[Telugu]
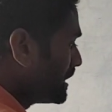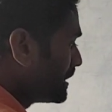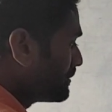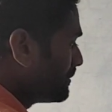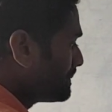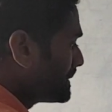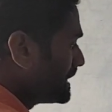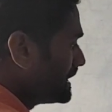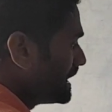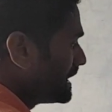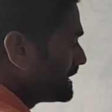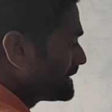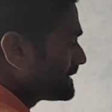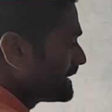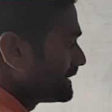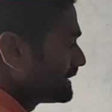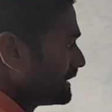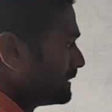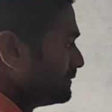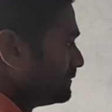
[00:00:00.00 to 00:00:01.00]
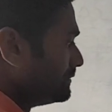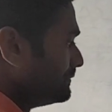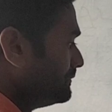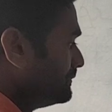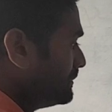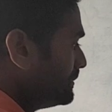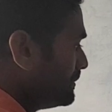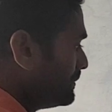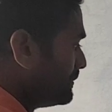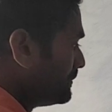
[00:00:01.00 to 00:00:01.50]
వరకు ప్రధాన సంఖ్యలు
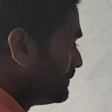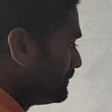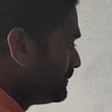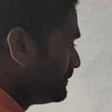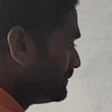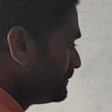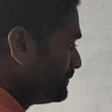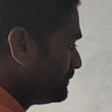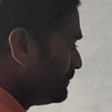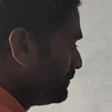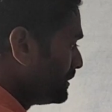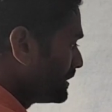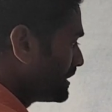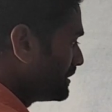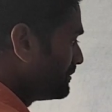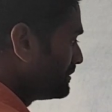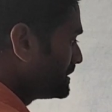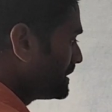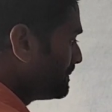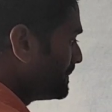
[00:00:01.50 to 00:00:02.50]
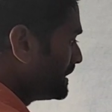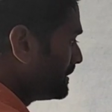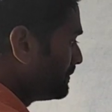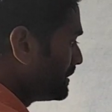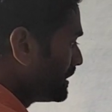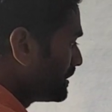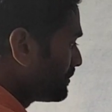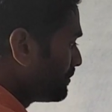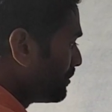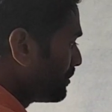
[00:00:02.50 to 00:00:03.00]
ఒకటి నుంచి పది
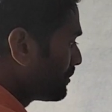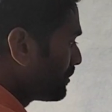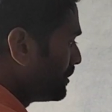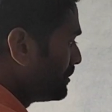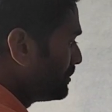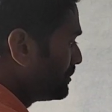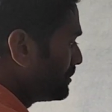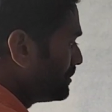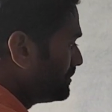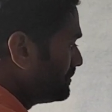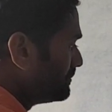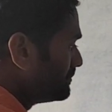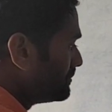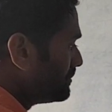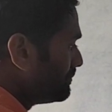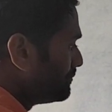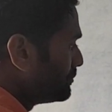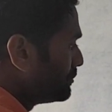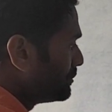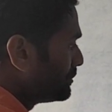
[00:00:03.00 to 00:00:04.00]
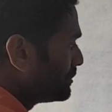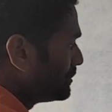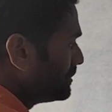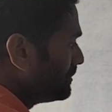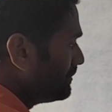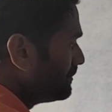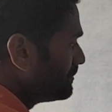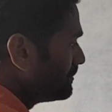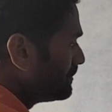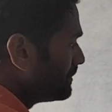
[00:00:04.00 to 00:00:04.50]
వరకు రెండు మూడు
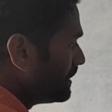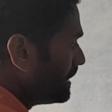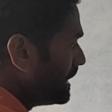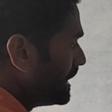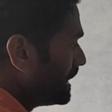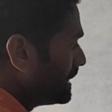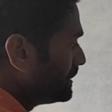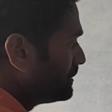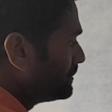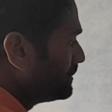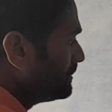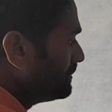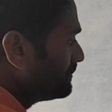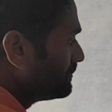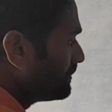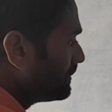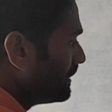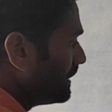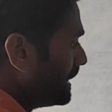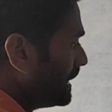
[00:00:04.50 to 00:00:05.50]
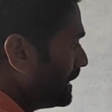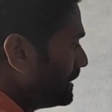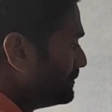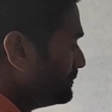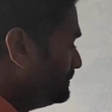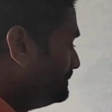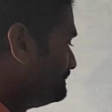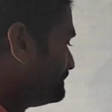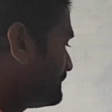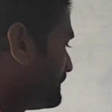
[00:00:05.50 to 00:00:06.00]
ఐదు
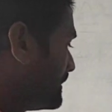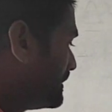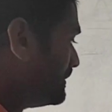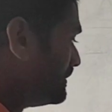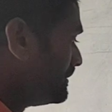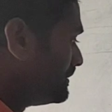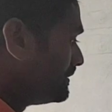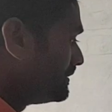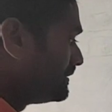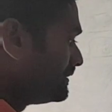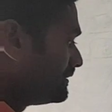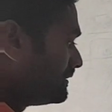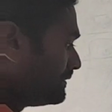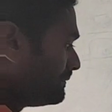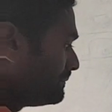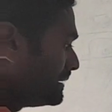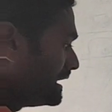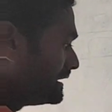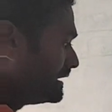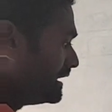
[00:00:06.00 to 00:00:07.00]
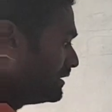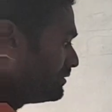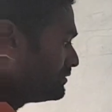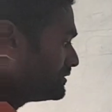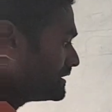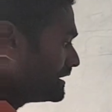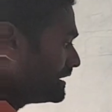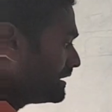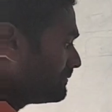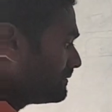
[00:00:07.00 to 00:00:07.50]
ఏడు పది
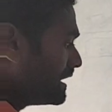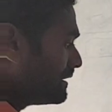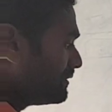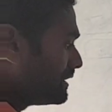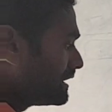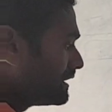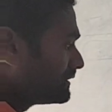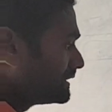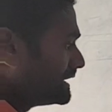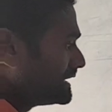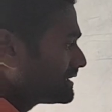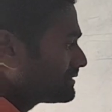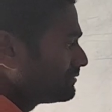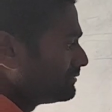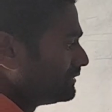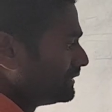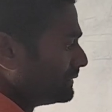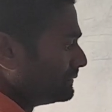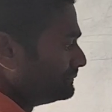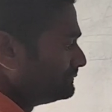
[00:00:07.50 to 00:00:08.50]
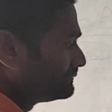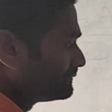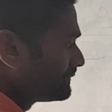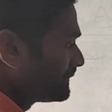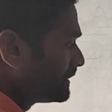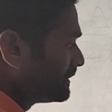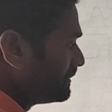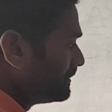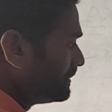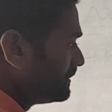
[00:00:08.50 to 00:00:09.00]
నుంచి ఇరవై వరకు తీసుకున్నాం
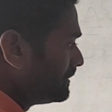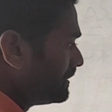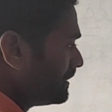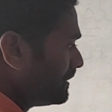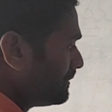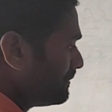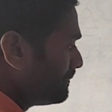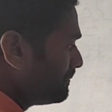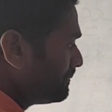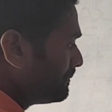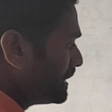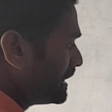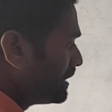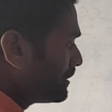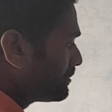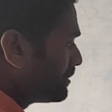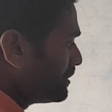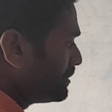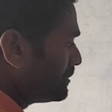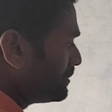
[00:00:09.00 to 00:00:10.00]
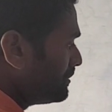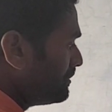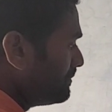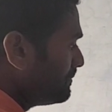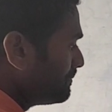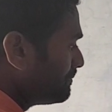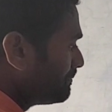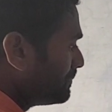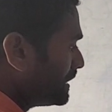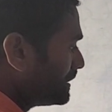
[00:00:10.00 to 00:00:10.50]
పదకొండు
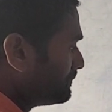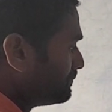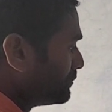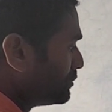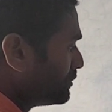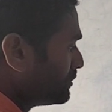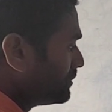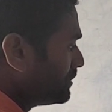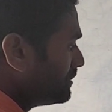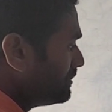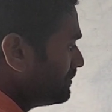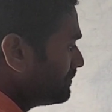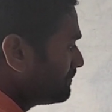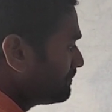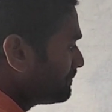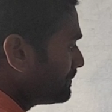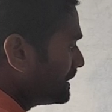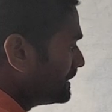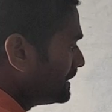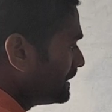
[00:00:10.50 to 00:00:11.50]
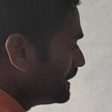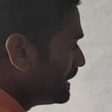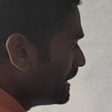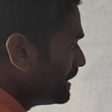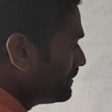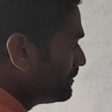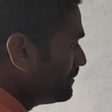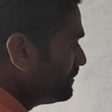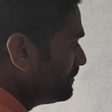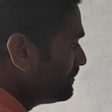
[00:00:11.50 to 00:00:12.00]
పదమూడు
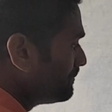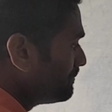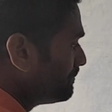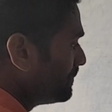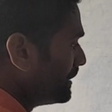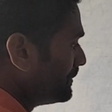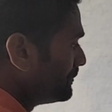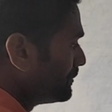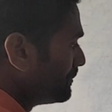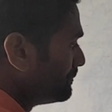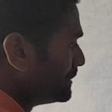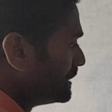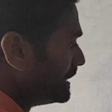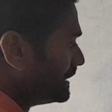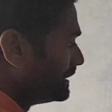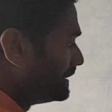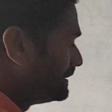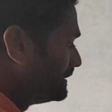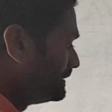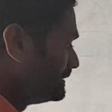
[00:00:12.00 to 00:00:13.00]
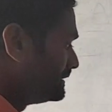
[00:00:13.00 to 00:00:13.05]
పదిహేడు పంతొమ్మిది